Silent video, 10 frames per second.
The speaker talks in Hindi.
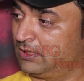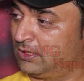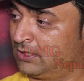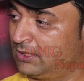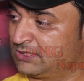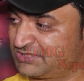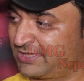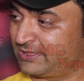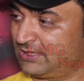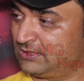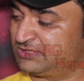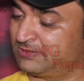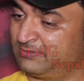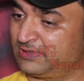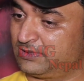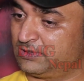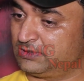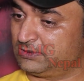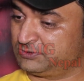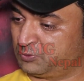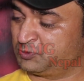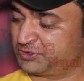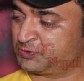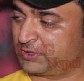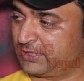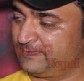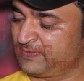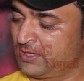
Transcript: स्टार्ट था दिसंबर जो गुज़र चुका है